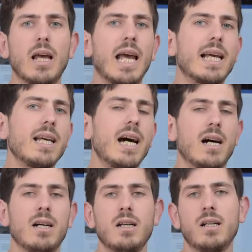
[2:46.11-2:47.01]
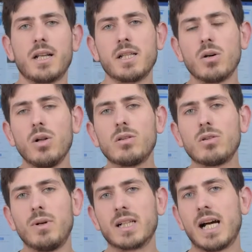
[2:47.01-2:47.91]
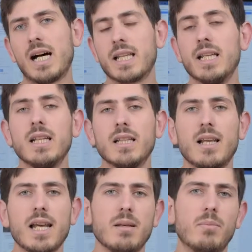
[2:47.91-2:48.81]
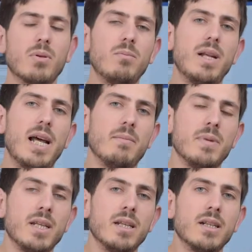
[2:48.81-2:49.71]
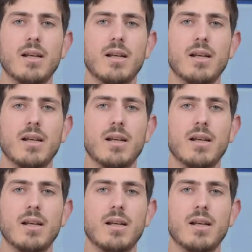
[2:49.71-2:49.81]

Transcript: e che ha risolto magari dei problemi